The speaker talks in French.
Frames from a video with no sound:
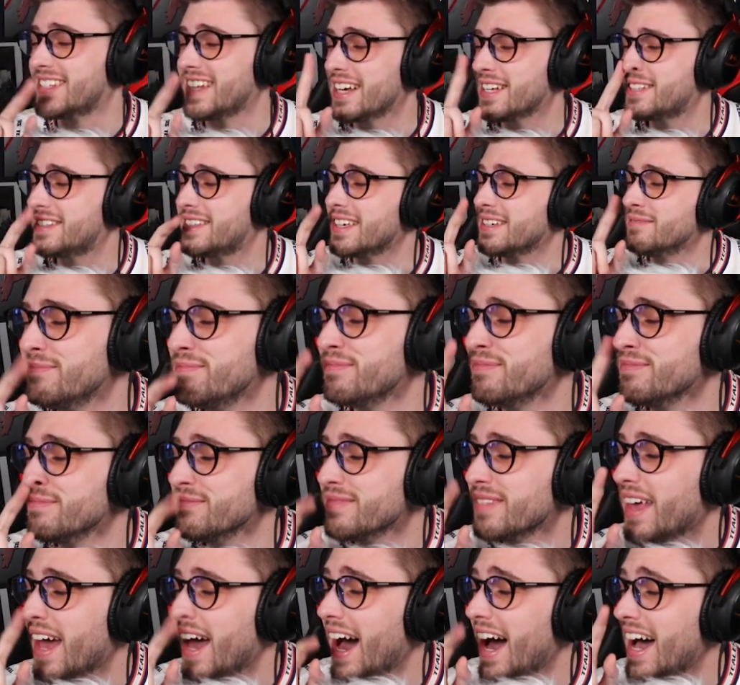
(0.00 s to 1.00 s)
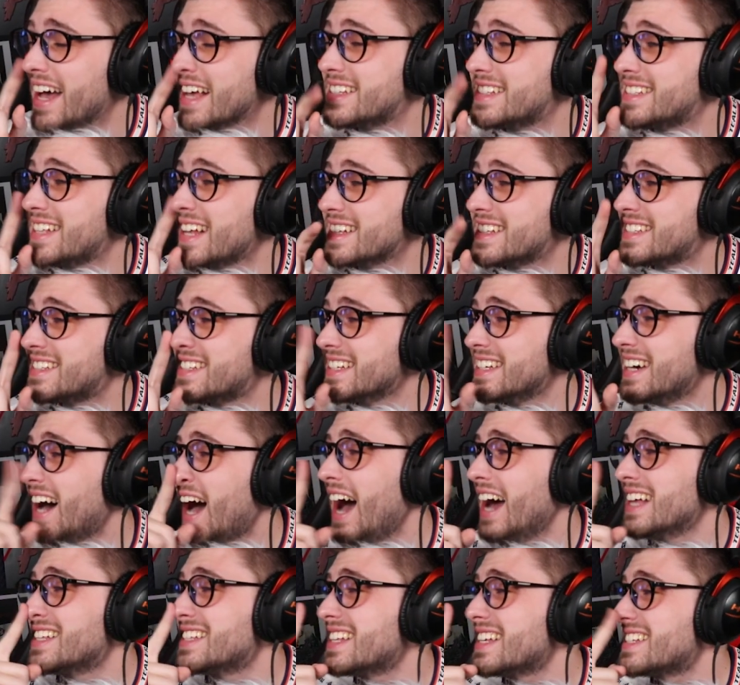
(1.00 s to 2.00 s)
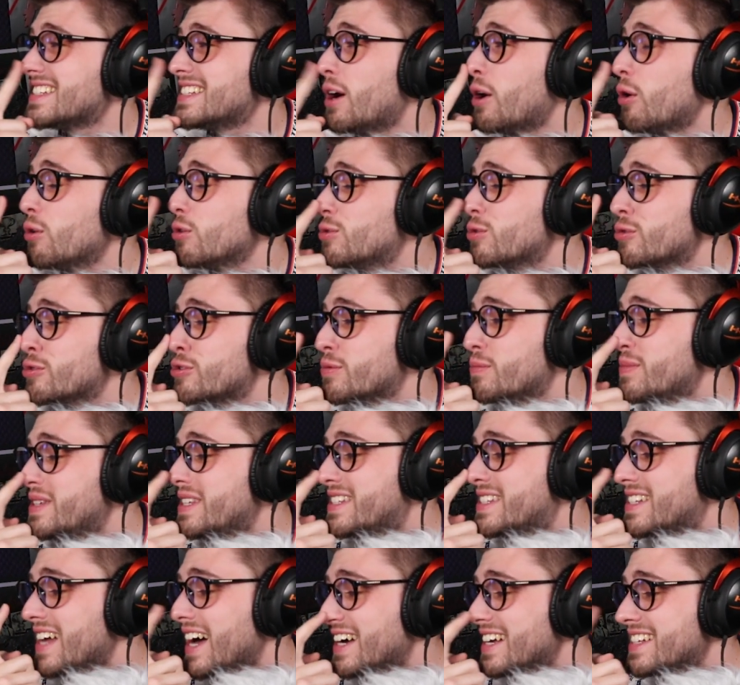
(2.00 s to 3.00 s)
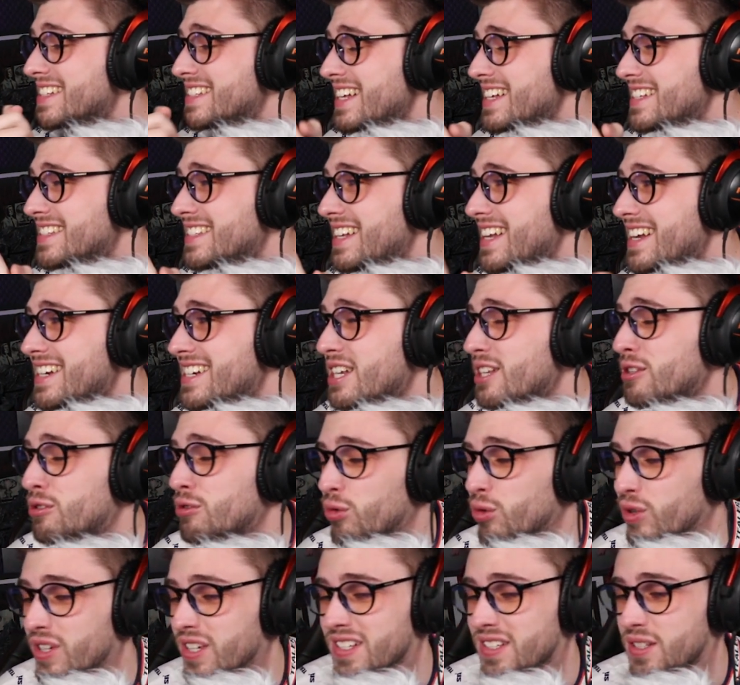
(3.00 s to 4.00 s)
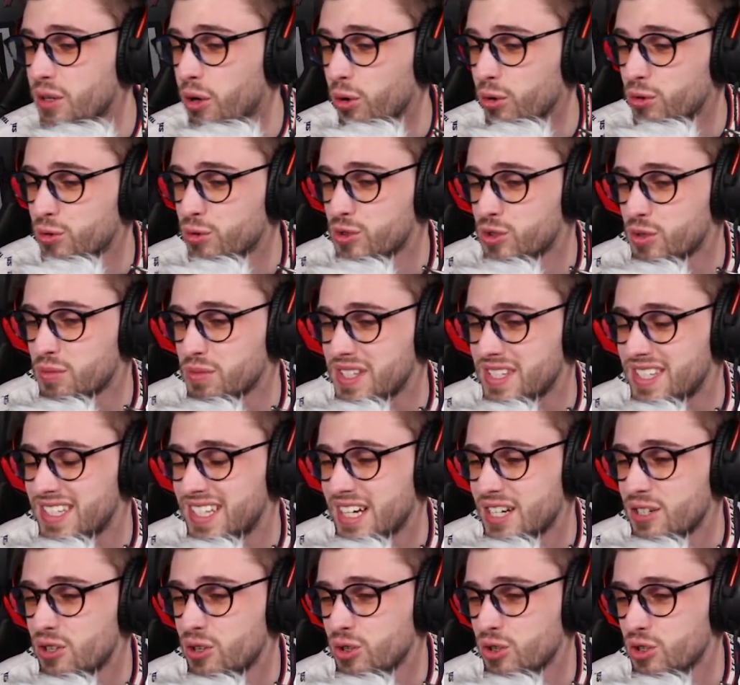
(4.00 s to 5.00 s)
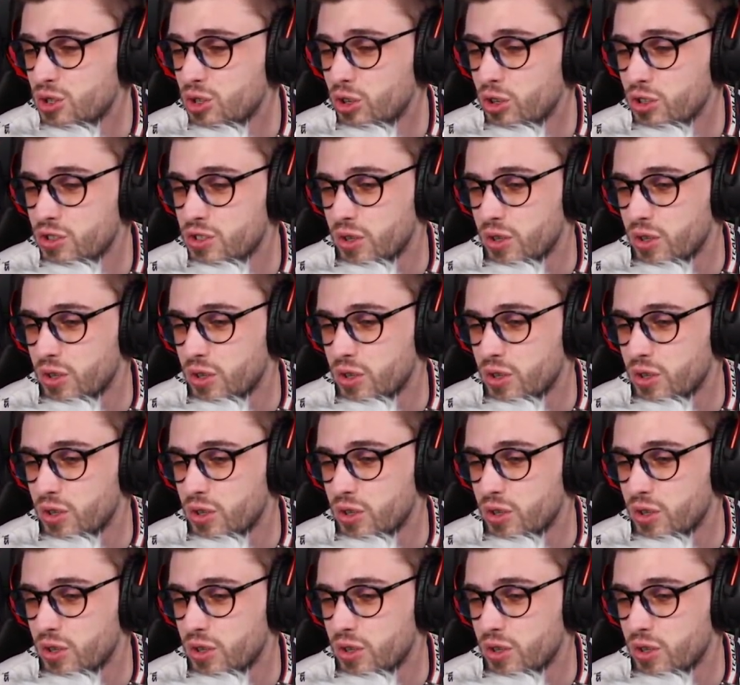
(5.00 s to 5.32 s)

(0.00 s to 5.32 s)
c'est là que t'es... Ah ça, ah, ça c'est un retour zombie ça Ça c'est l'achat du rouquin sans retour zombie Ça je, le